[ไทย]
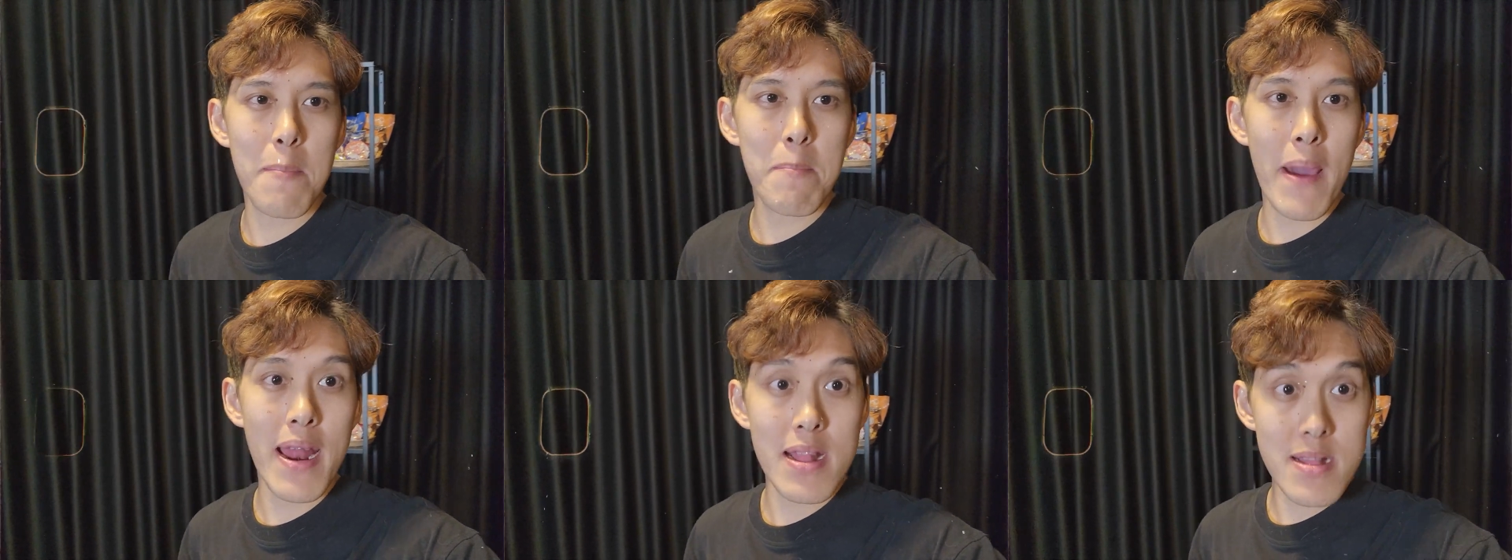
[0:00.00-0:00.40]

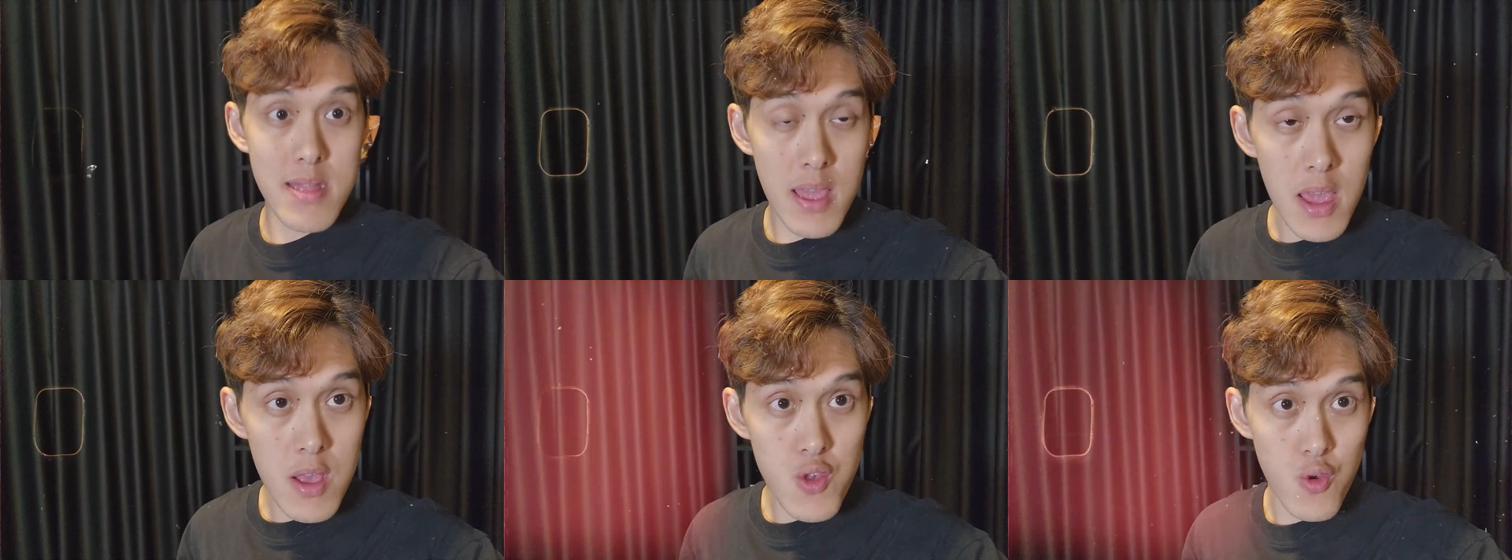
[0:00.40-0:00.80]
เป็น
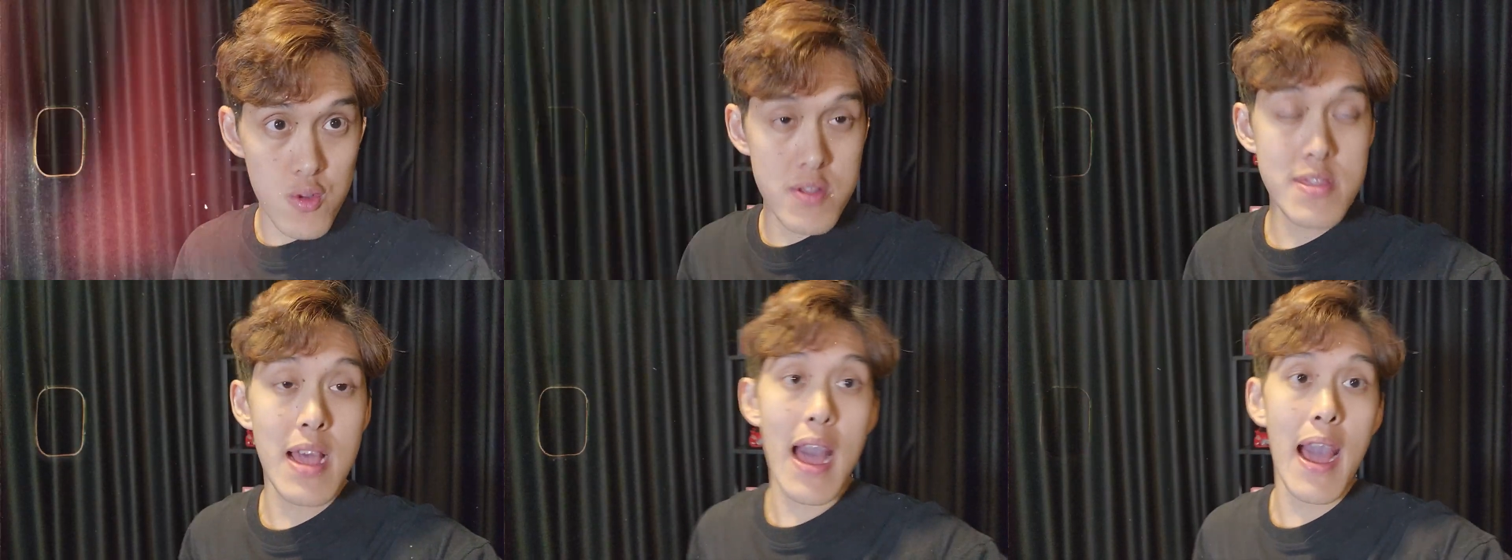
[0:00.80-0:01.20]
ที่ส
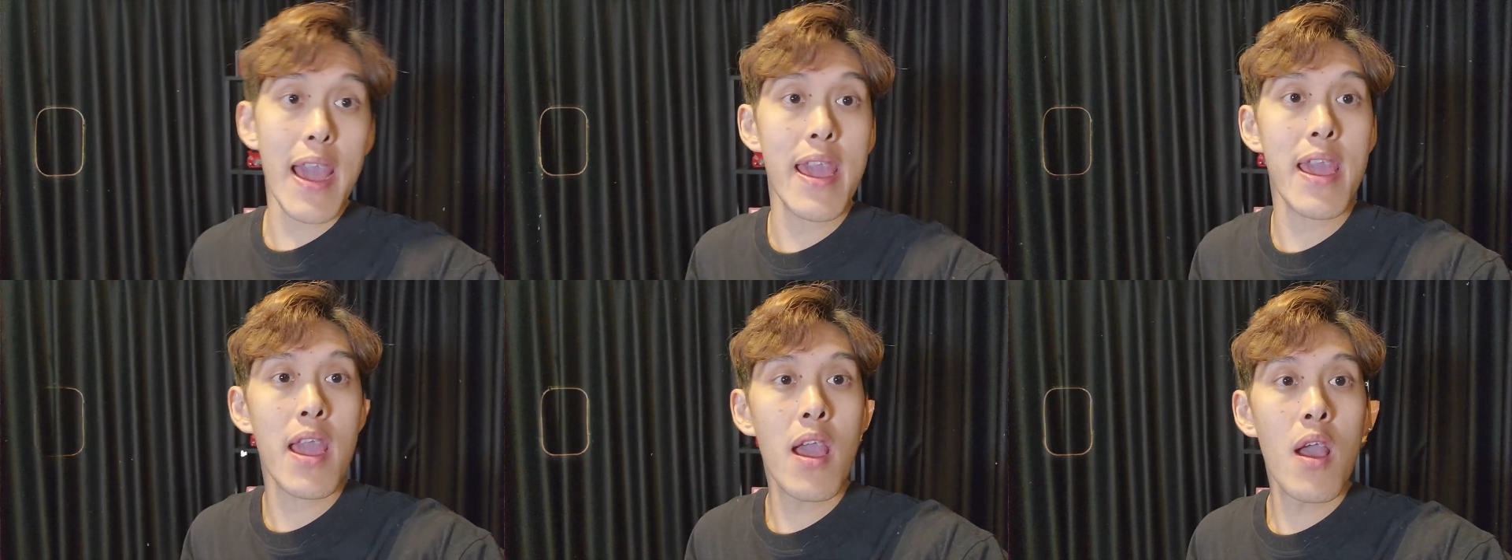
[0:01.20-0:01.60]
นใจ
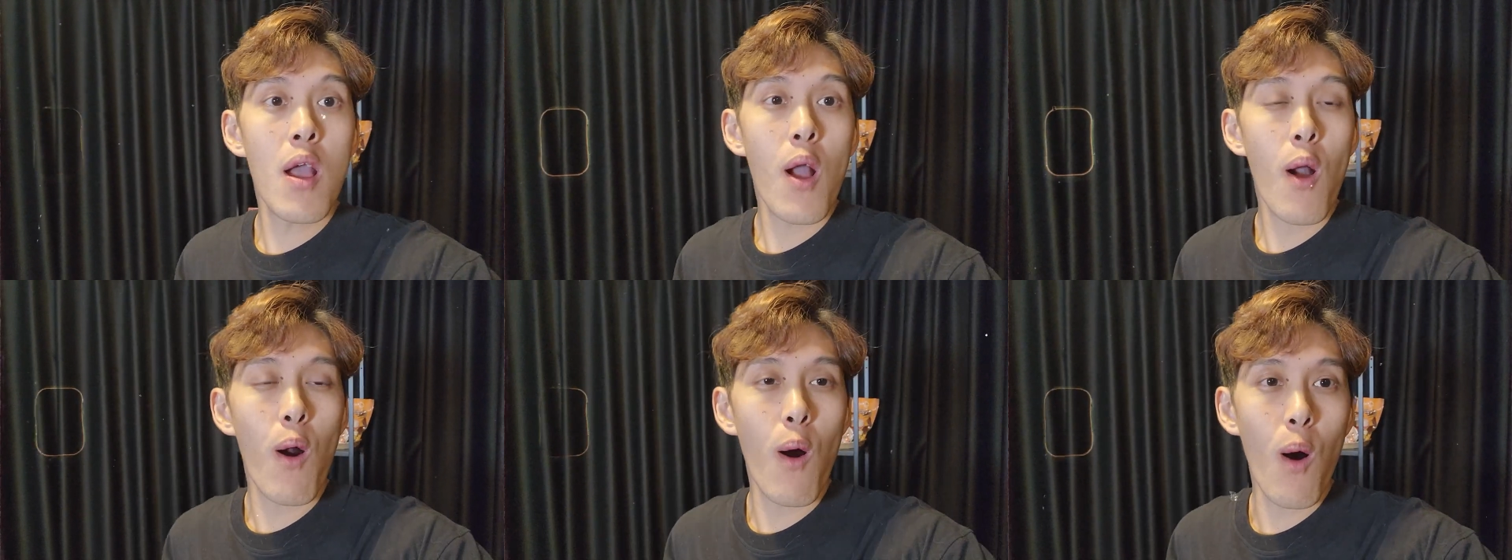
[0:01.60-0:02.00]

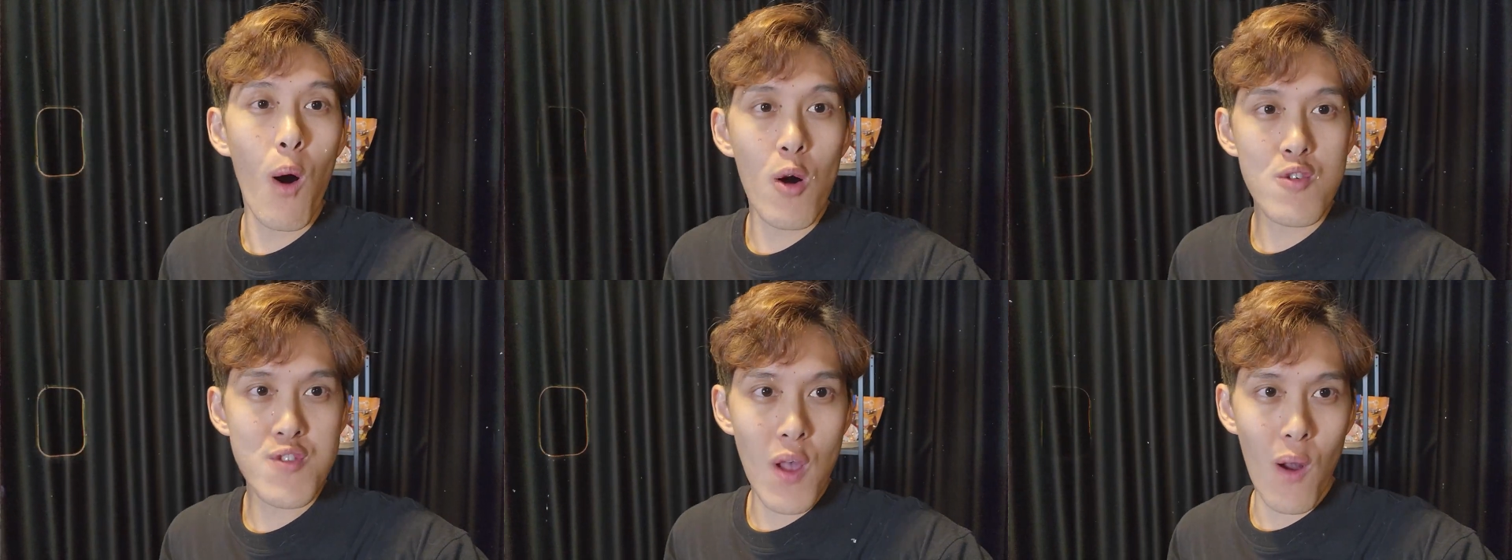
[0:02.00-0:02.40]
ขอ
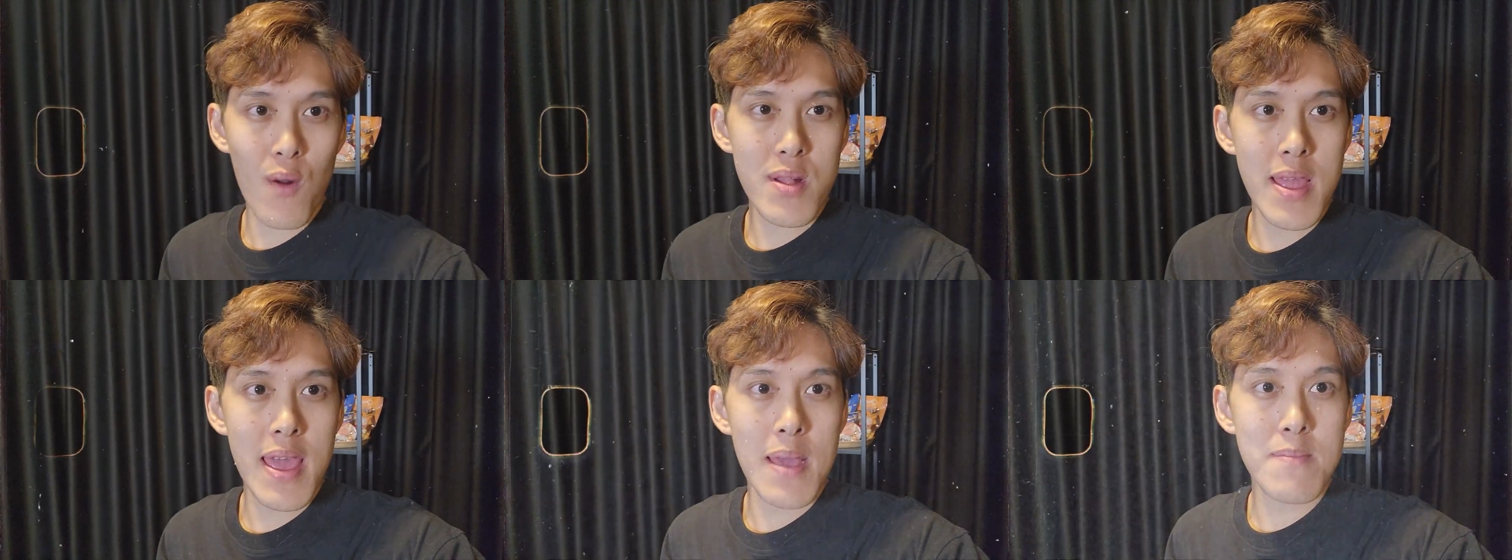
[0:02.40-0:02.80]
ง
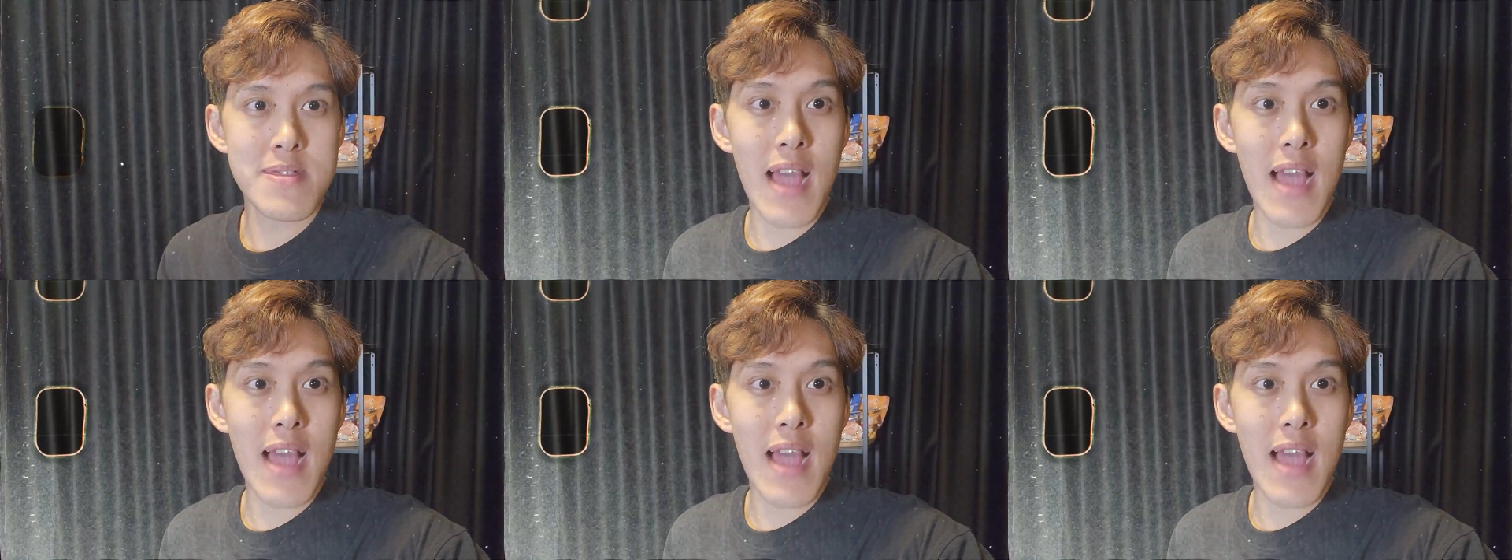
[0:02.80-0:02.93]
2ทีม